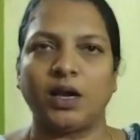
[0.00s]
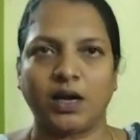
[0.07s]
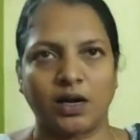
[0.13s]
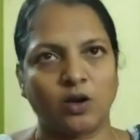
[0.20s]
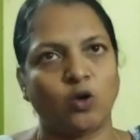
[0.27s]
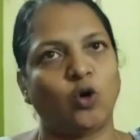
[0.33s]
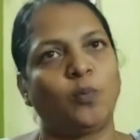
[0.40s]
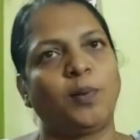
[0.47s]
ఇక్కడ
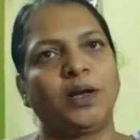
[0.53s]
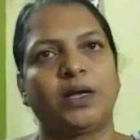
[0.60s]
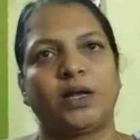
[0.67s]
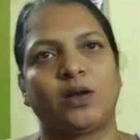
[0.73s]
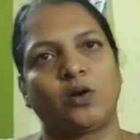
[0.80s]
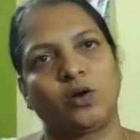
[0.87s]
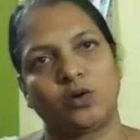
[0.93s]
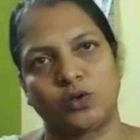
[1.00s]
లోపలికి
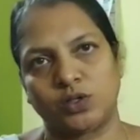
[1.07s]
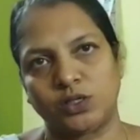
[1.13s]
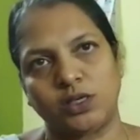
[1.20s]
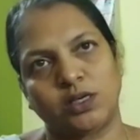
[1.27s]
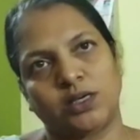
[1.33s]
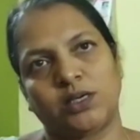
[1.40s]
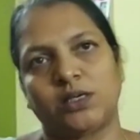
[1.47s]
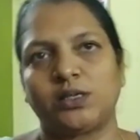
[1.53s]
ఇంట్లోకి వచ్చి
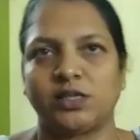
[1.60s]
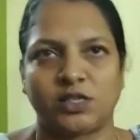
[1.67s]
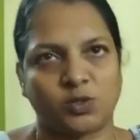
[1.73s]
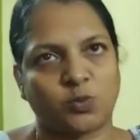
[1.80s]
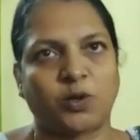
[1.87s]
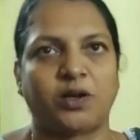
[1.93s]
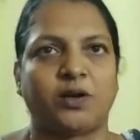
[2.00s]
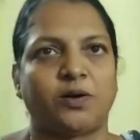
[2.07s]

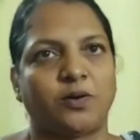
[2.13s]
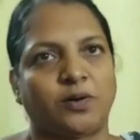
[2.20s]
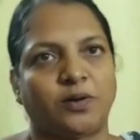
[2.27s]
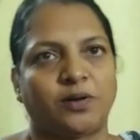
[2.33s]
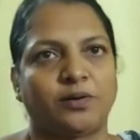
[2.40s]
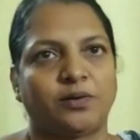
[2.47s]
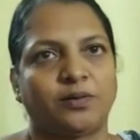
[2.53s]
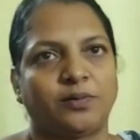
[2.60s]

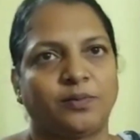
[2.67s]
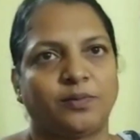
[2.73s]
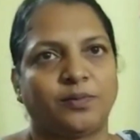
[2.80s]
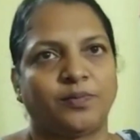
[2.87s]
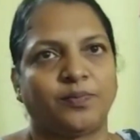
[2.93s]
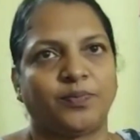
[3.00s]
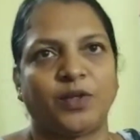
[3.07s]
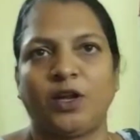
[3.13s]
చేసిపోయినట్టున్నారు ఇంట్లో ఎవరు
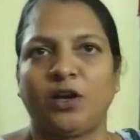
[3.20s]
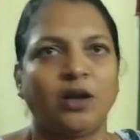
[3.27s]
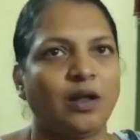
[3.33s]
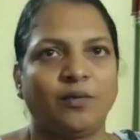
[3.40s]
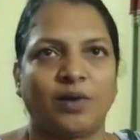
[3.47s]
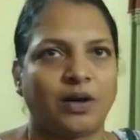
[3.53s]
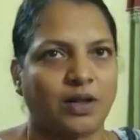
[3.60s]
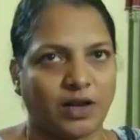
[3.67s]
ఇంట్లో
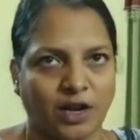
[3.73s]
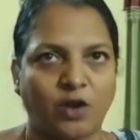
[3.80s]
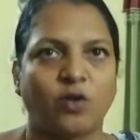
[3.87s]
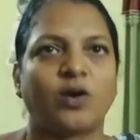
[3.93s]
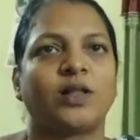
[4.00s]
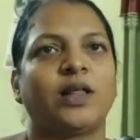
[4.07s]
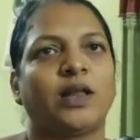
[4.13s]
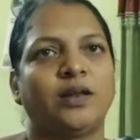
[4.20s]
ఎవరు నేను
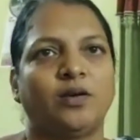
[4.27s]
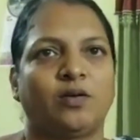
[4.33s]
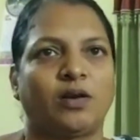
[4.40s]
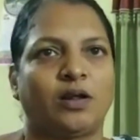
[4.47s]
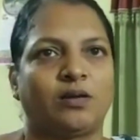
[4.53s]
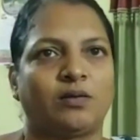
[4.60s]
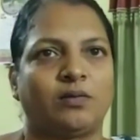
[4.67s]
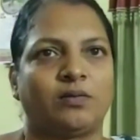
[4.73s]
ఒక్కదాన్నే
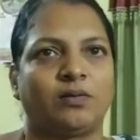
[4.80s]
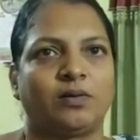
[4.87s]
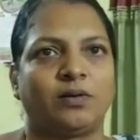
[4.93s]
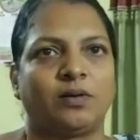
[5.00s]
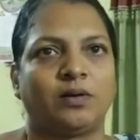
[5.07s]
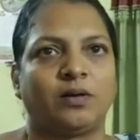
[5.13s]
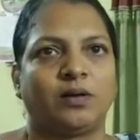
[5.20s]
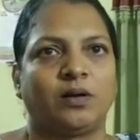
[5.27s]
ఉన్నాను ఏం
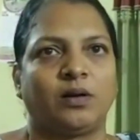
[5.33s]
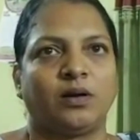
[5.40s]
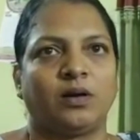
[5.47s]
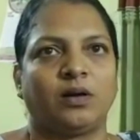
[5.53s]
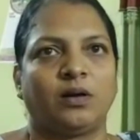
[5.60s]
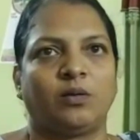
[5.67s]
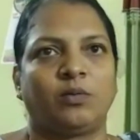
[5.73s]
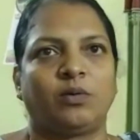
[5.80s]
చేసినారు
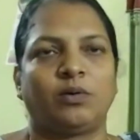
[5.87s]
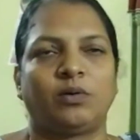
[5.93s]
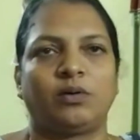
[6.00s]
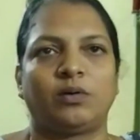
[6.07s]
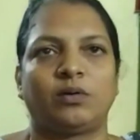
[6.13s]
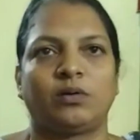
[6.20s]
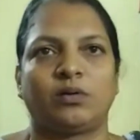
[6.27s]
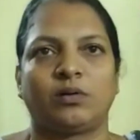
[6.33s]
ఏమేమి
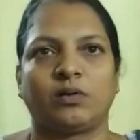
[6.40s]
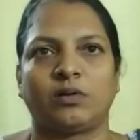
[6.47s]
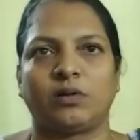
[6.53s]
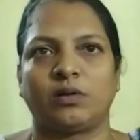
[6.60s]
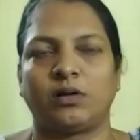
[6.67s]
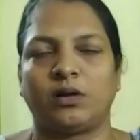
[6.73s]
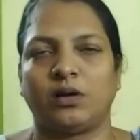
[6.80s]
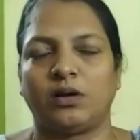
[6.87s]
తీసుకుంటున్నారు
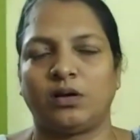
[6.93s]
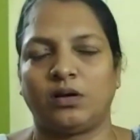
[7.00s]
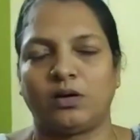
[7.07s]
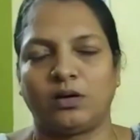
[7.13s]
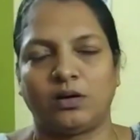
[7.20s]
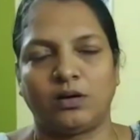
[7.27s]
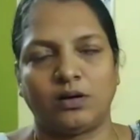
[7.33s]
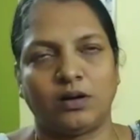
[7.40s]

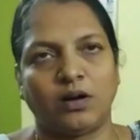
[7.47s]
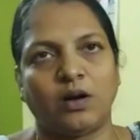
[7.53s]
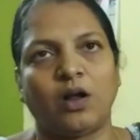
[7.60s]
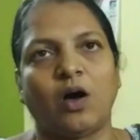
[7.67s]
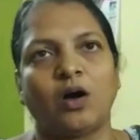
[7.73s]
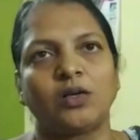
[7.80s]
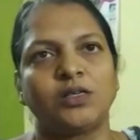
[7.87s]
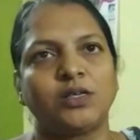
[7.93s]

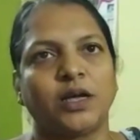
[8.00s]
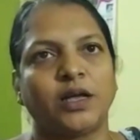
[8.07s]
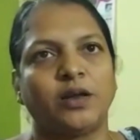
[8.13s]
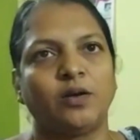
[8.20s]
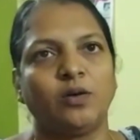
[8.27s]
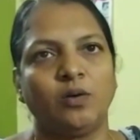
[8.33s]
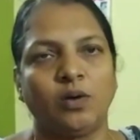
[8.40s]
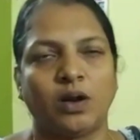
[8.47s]
లాంగ్
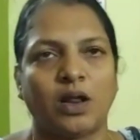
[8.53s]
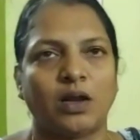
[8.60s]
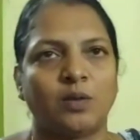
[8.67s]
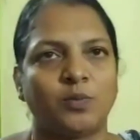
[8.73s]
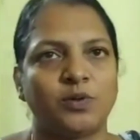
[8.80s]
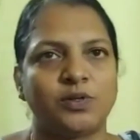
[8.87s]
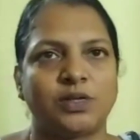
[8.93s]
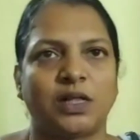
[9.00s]
చైను
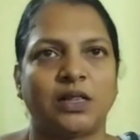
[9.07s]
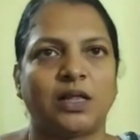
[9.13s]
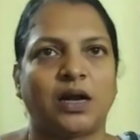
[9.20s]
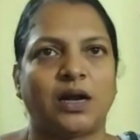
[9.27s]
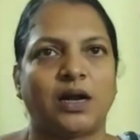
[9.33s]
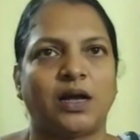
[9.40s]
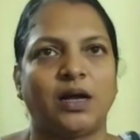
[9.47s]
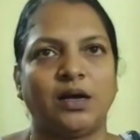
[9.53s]
నల్లపూసల
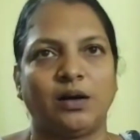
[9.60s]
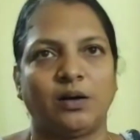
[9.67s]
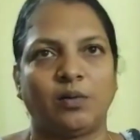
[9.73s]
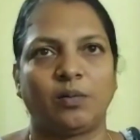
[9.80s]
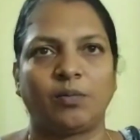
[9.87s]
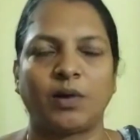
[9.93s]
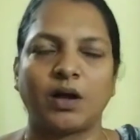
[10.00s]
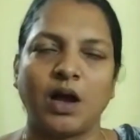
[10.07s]
దండ
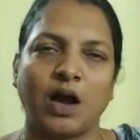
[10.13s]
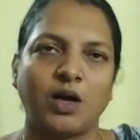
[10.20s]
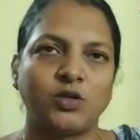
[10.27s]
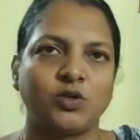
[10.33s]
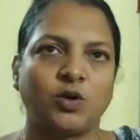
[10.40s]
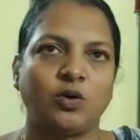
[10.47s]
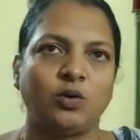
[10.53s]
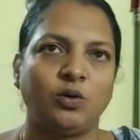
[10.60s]

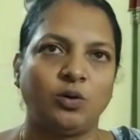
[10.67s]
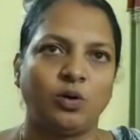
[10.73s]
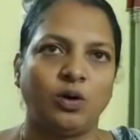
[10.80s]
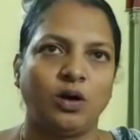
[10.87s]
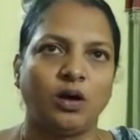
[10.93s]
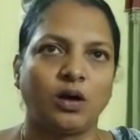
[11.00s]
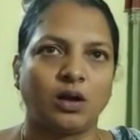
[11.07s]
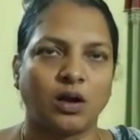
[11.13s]
గాజులు
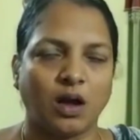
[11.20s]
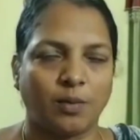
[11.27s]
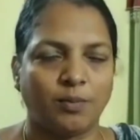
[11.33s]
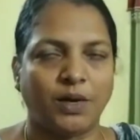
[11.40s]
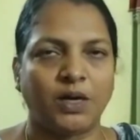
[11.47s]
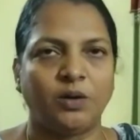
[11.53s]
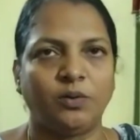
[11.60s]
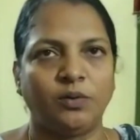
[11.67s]

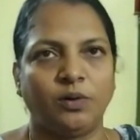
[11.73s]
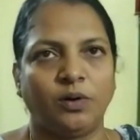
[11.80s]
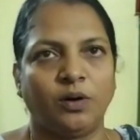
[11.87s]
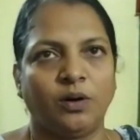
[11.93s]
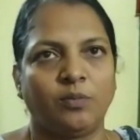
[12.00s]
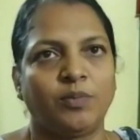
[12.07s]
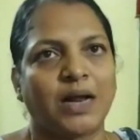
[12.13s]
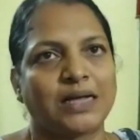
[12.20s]
కమ్మలు
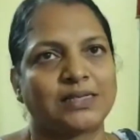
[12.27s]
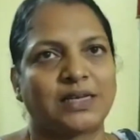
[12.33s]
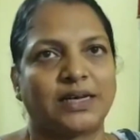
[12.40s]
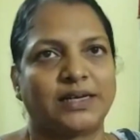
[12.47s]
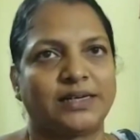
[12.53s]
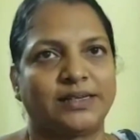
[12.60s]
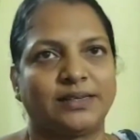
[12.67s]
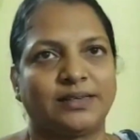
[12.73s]

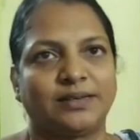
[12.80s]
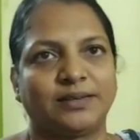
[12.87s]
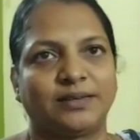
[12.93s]
బ్రాస్లెట్